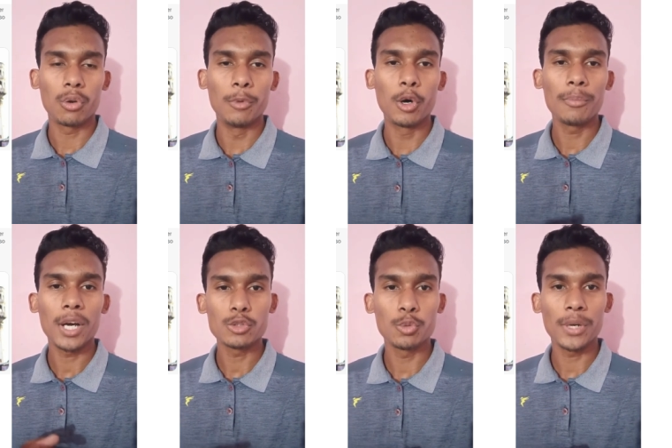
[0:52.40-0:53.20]
मोहन
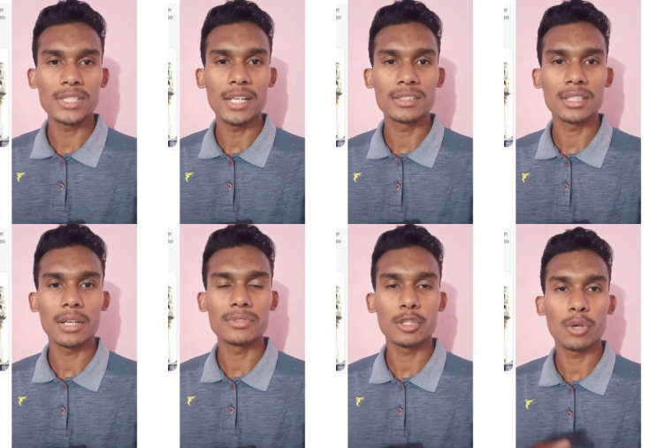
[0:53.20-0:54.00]
बगान सुपर जायंट्स की
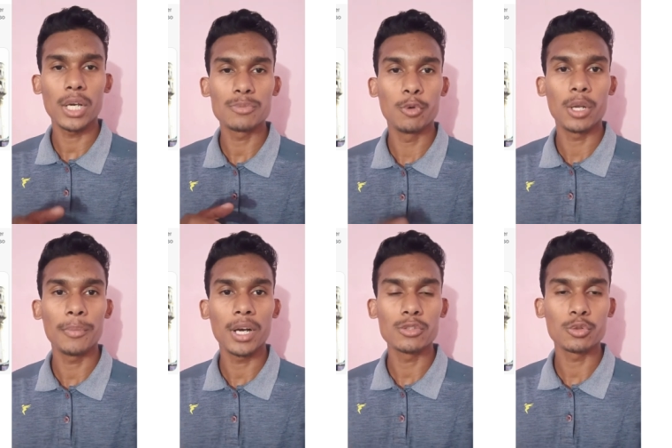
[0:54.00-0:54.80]
तरफ से तो गाइज मोहन
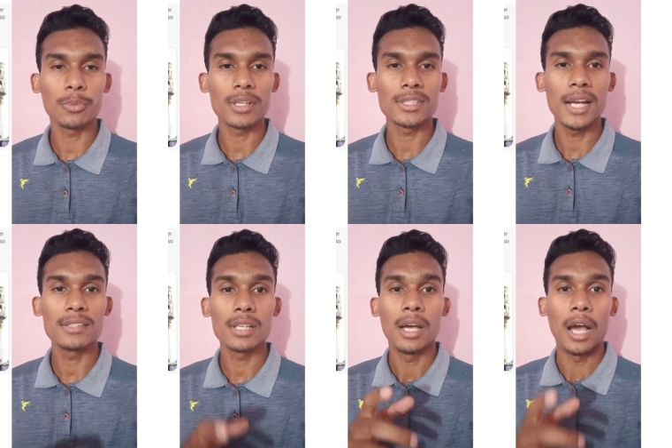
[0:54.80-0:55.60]
बगान सुपर
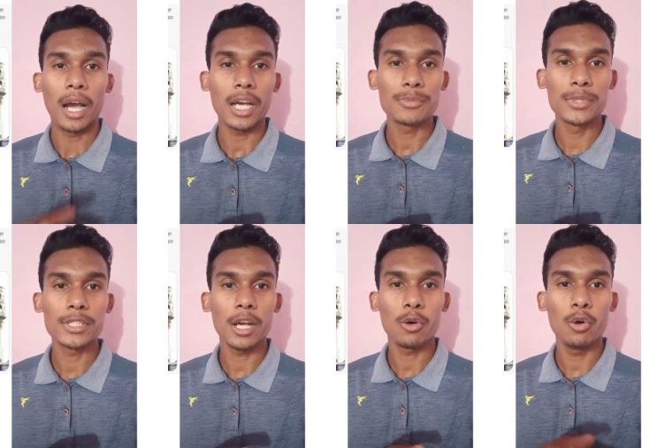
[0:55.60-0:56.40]
जायंट्स आकाश
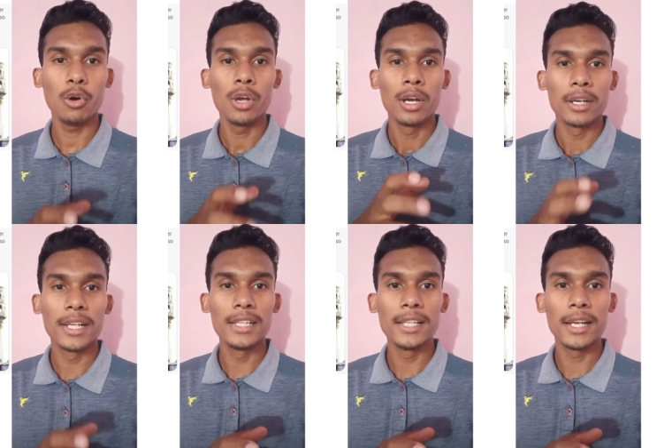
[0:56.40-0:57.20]
मिश्रा को
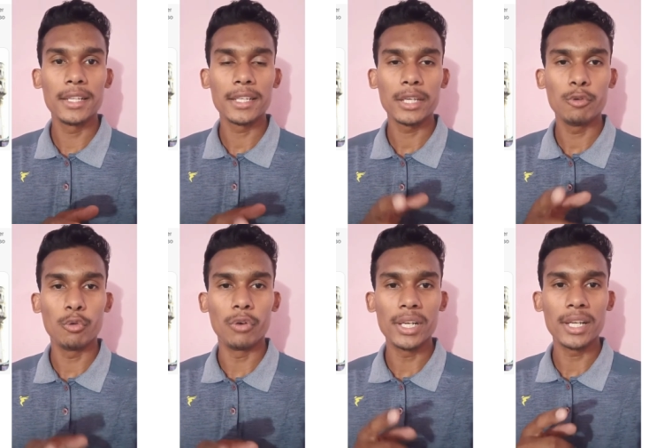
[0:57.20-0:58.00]
डील दे रही थी कि वो
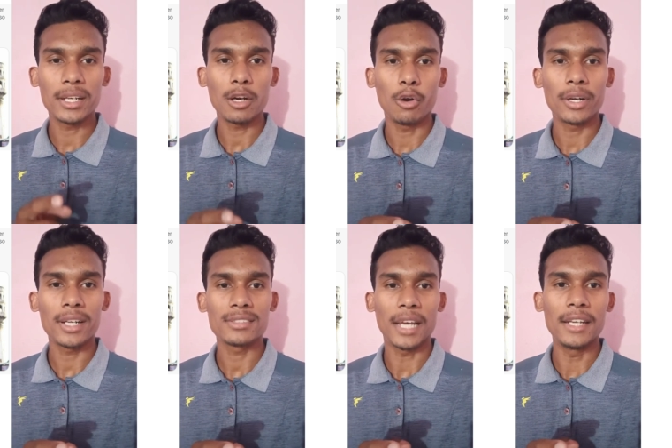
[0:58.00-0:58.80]
वन ईयर का
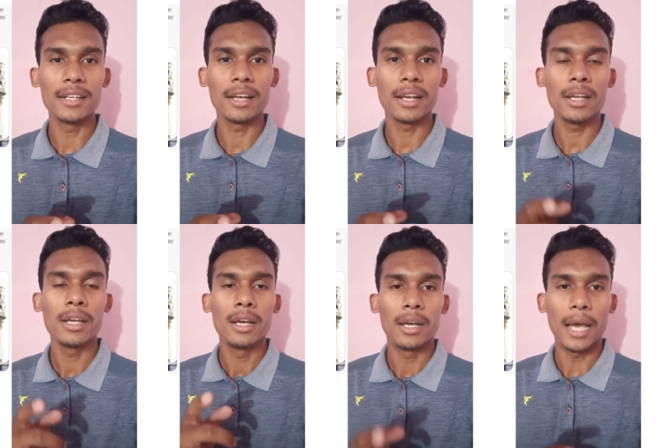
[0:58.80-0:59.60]
कॉन्ट्रैक्ट साइन करे
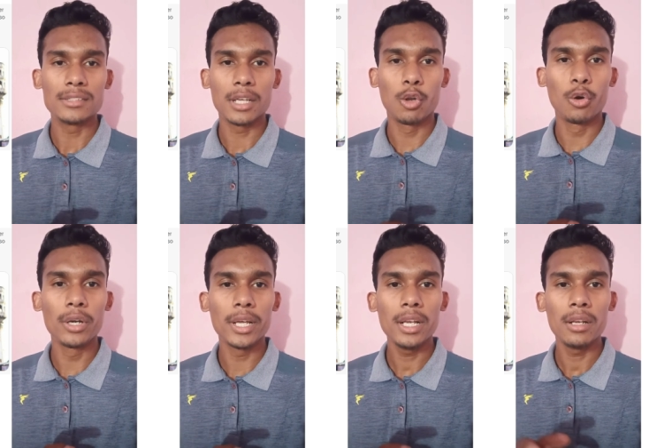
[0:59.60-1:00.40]
एज अ
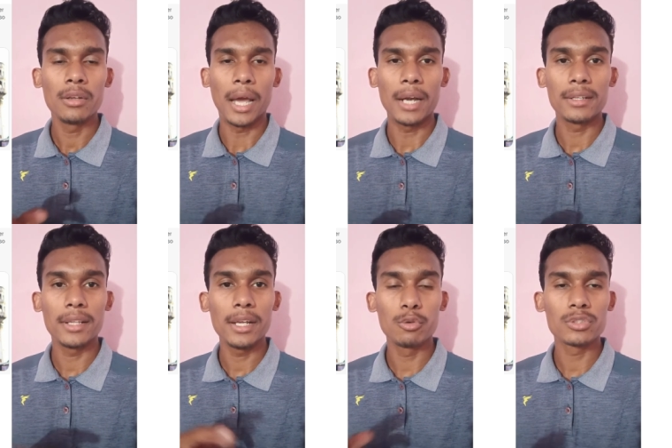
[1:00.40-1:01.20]
लोन डील एंड
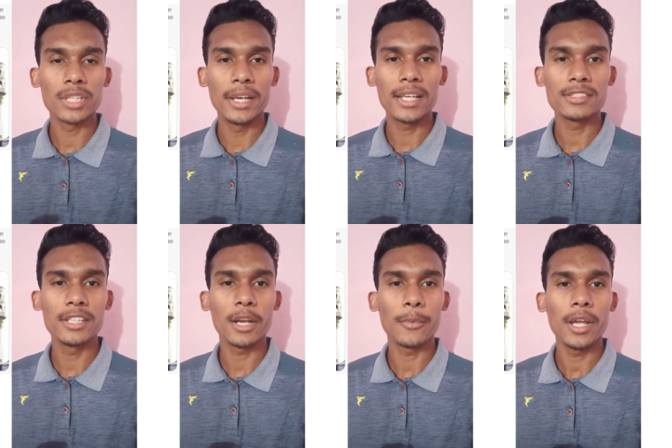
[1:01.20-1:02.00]
देन उसके नेक्स्ट
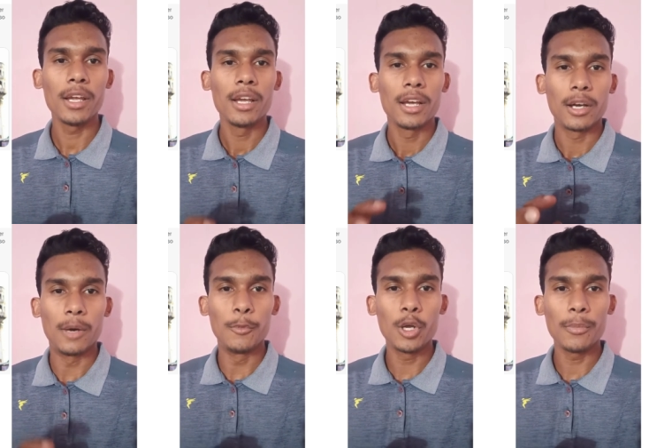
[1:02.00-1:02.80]
ईयर में
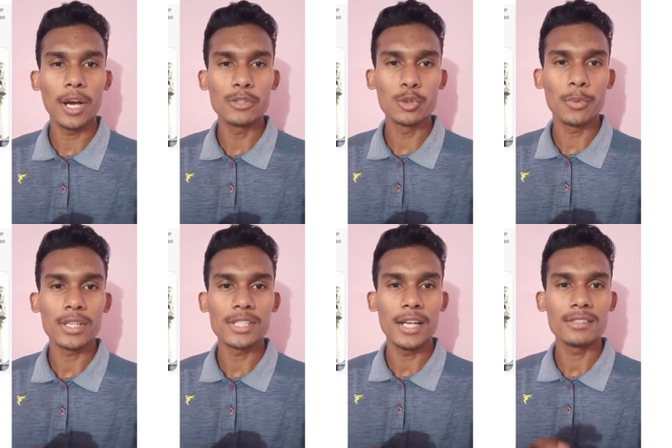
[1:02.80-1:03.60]
मोहन बगान
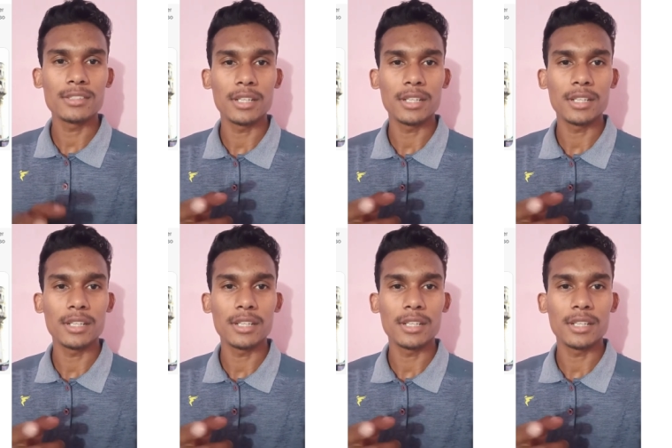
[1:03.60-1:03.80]
सुपर जैंट्स